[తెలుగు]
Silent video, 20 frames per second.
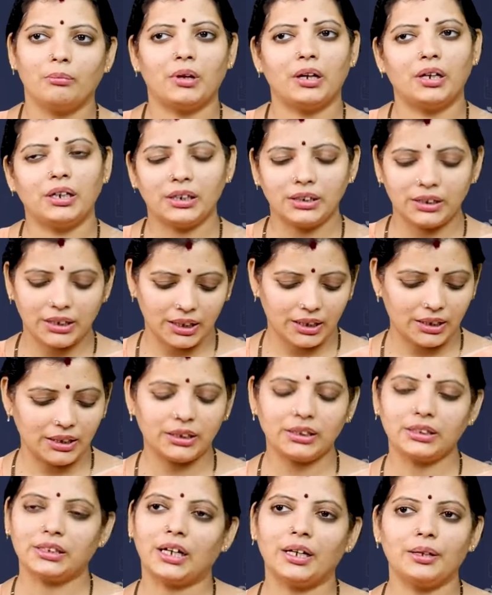మళ్ళీ
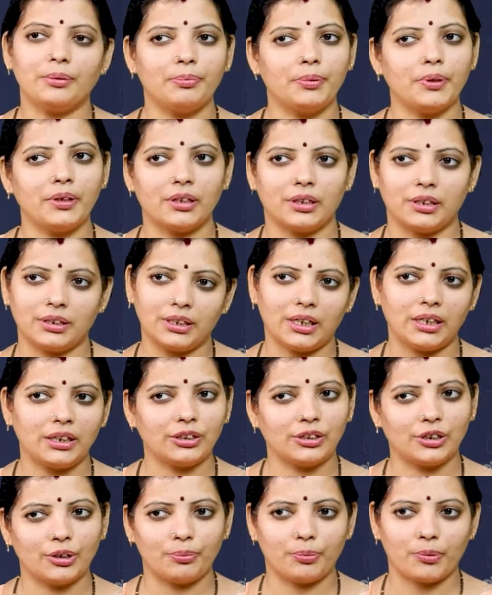దాన్ని తడిపి
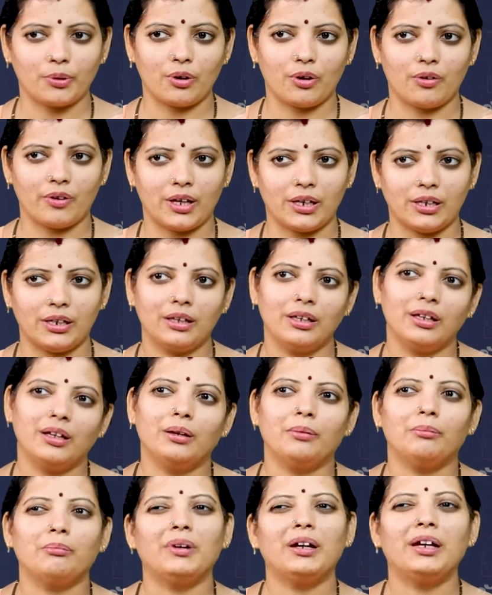దాన్ని తడుపుకోవాలి
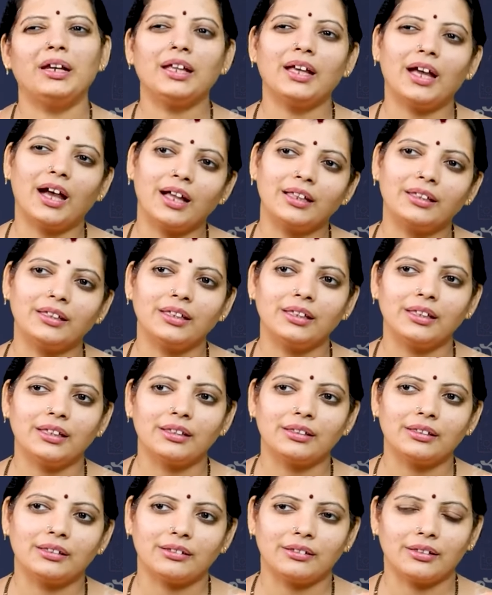మళ్ళీ అది
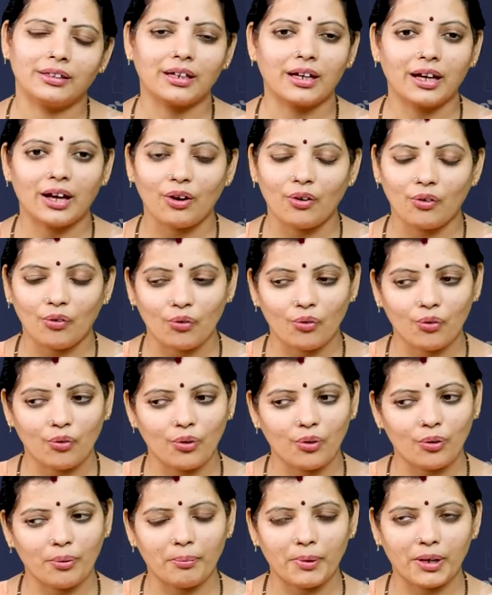ఇంకా
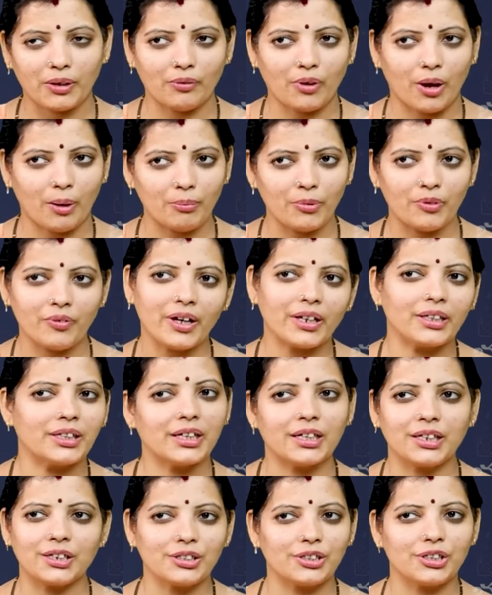ఓ మనం అమ్మవారి
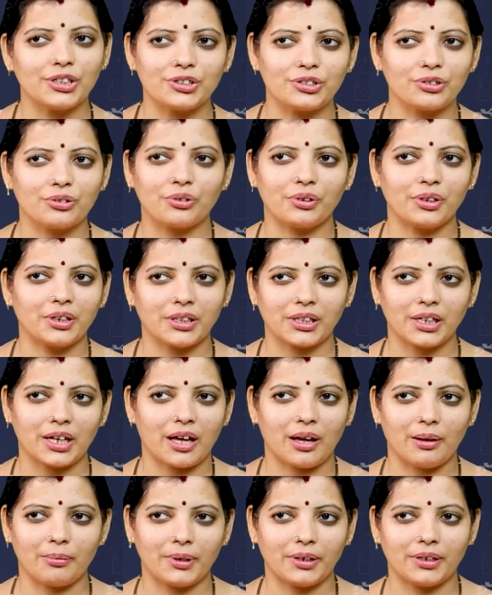దగ్గర నుంచి తెచ్చుకున్నది
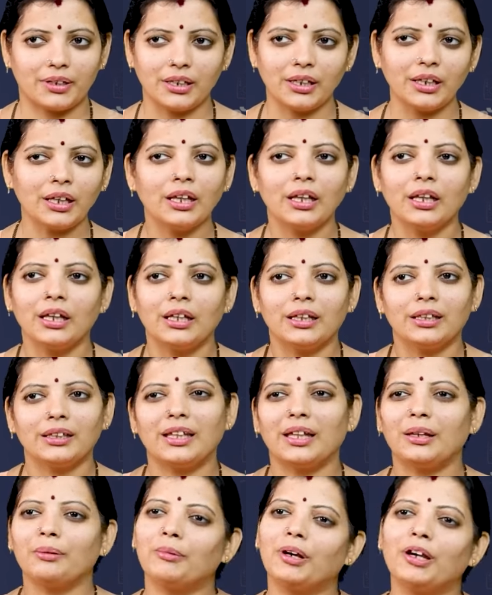కాబట్టి
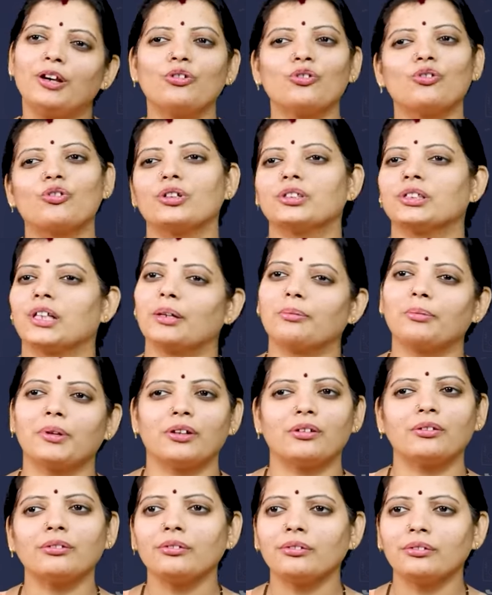దాన్ని మళ్ళీ ఇంకోసారి
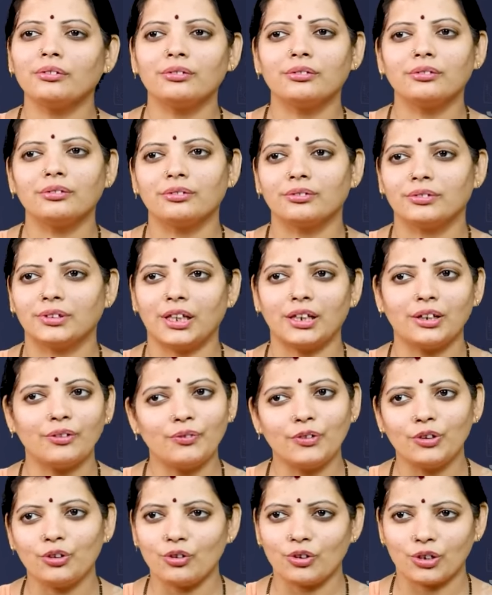మనం
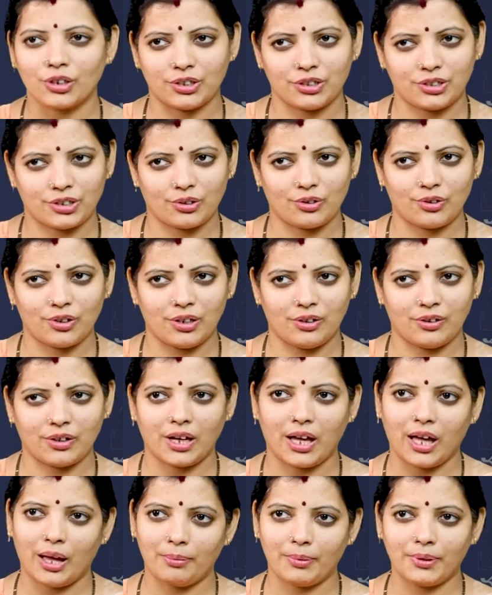దాన్ని వినియోగించుకోలేం
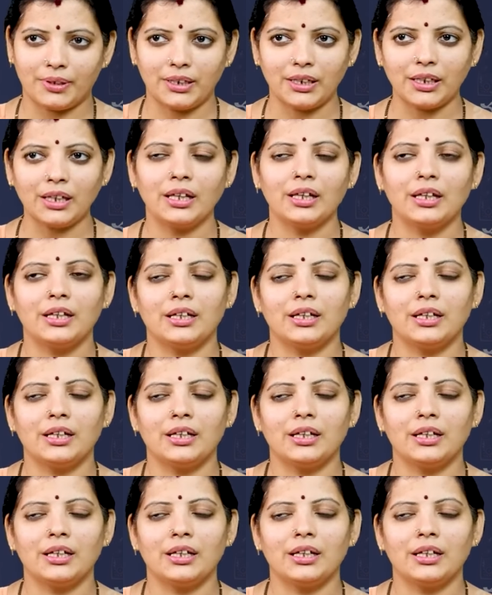కాబట్టి